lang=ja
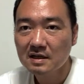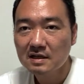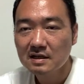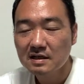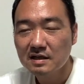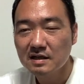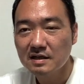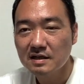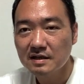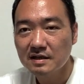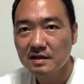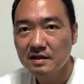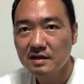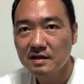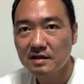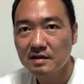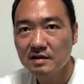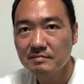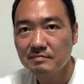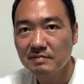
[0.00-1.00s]

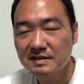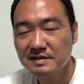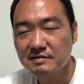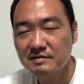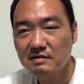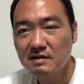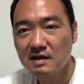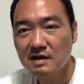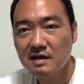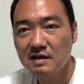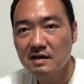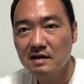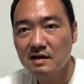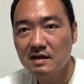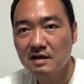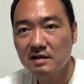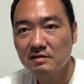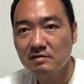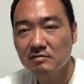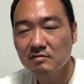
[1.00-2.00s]
えー、場所が、
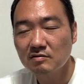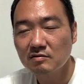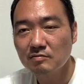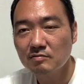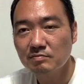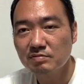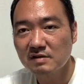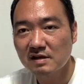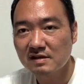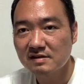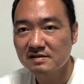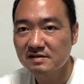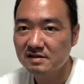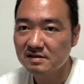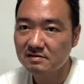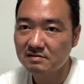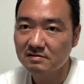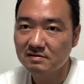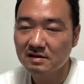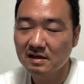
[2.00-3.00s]
あの部落地
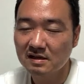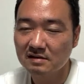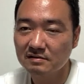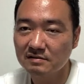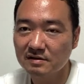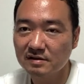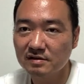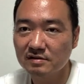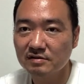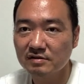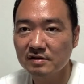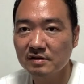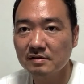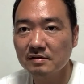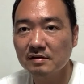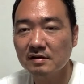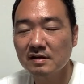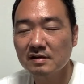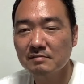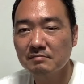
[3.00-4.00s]
区になるっていうので、
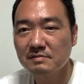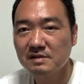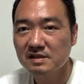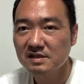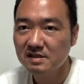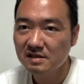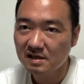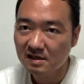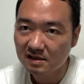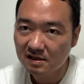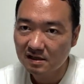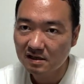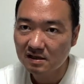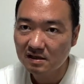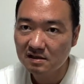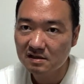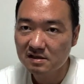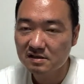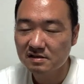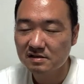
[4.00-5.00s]
えー、身近な
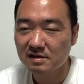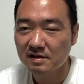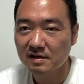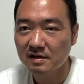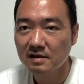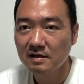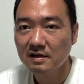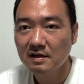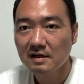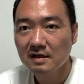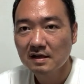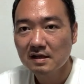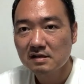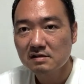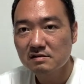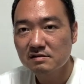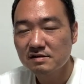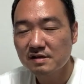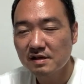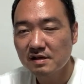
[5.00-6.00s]
ですね
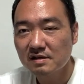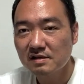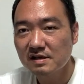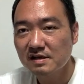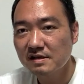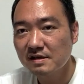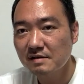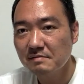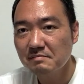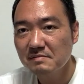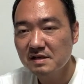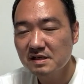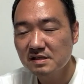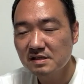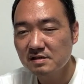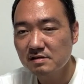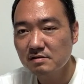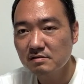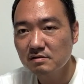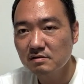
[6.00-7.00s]
そして立憲民主
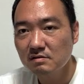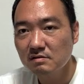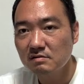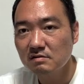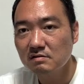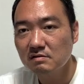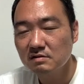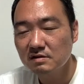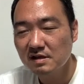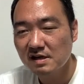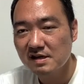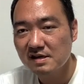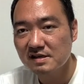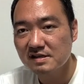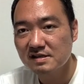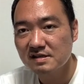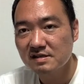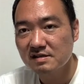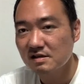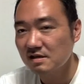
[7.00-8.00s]
党の第一
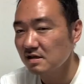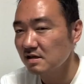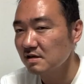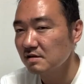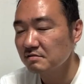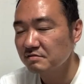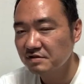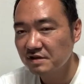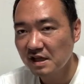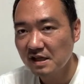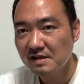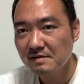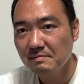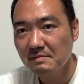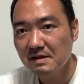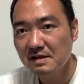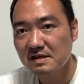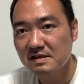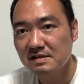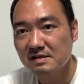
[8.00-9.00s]
声2人目
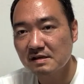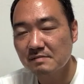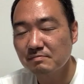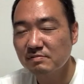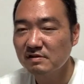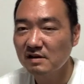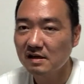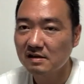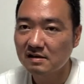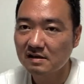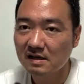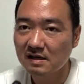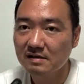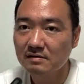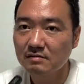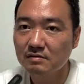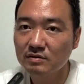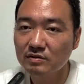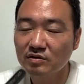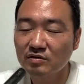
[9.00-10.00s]
ですね部落解
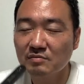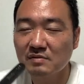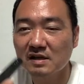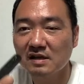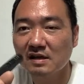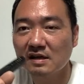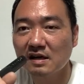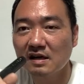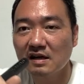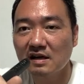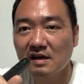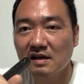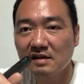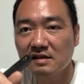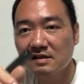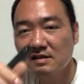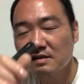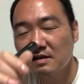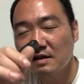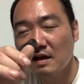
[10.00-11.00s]
放同盟が
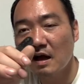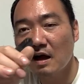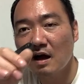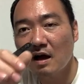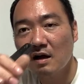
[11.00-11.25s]
切った。